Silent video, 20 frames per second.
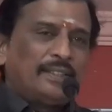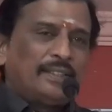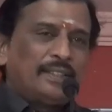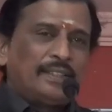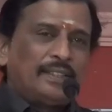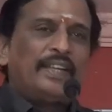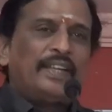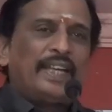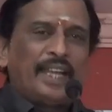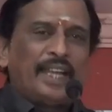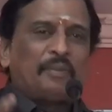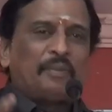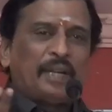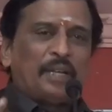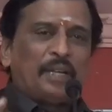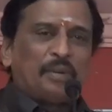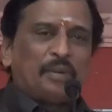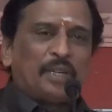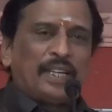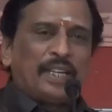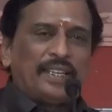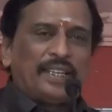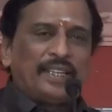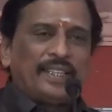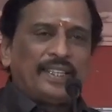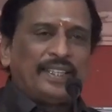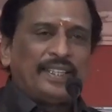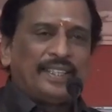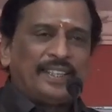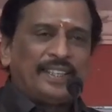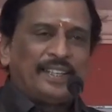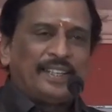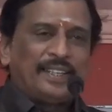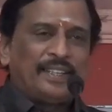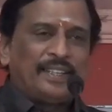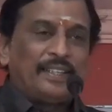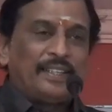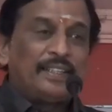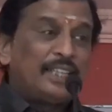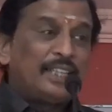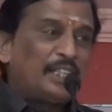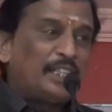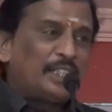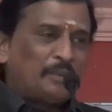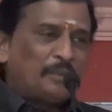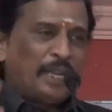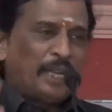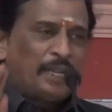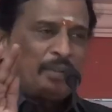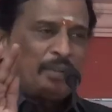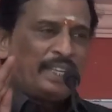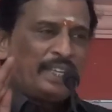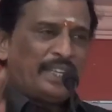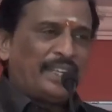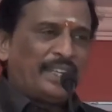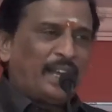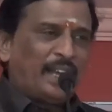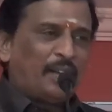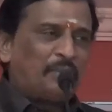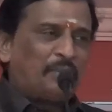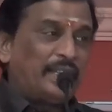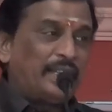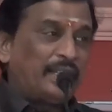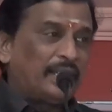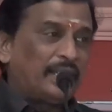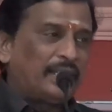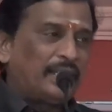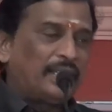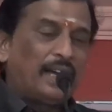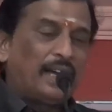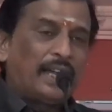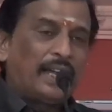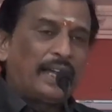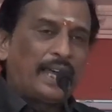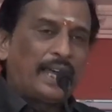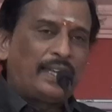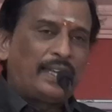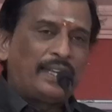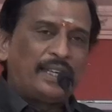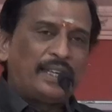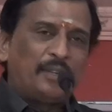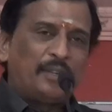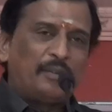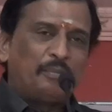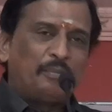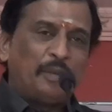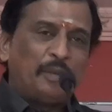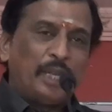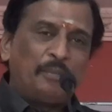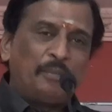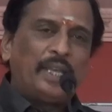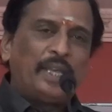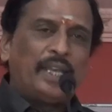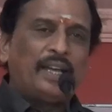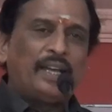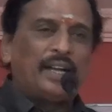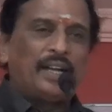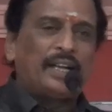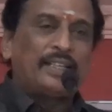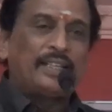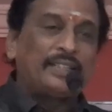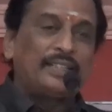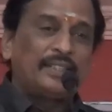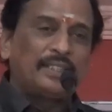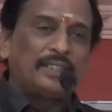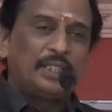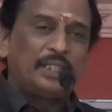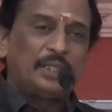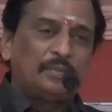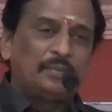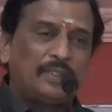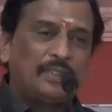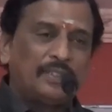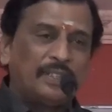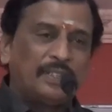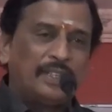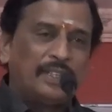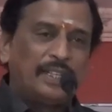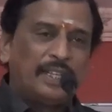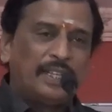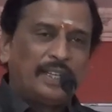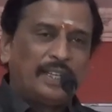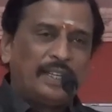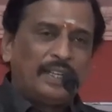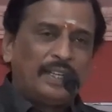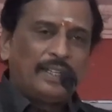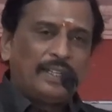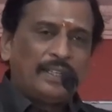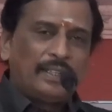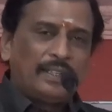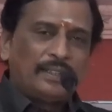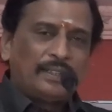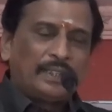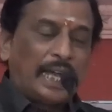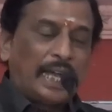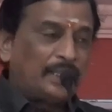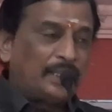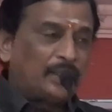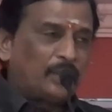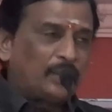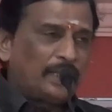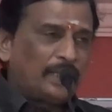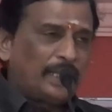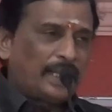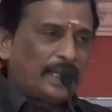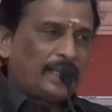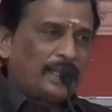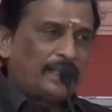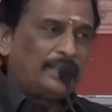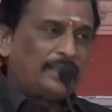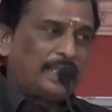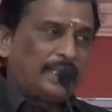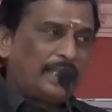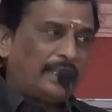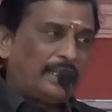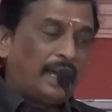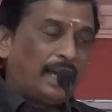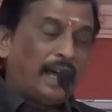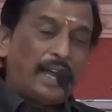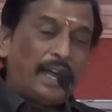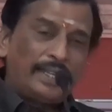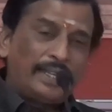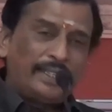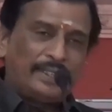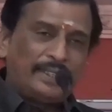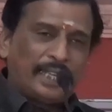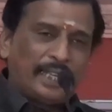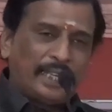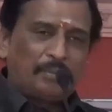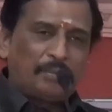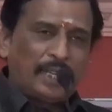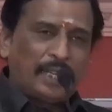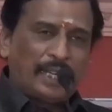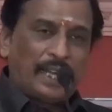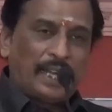இவர் என்ன பண்ண போகிறாரு அதான் அந்த மென்மை அப்படிங்கிறது ஆனால் மென்மையாக இருந்தும் தான் கொண்ட கருத்தை ஆணித்தரமாக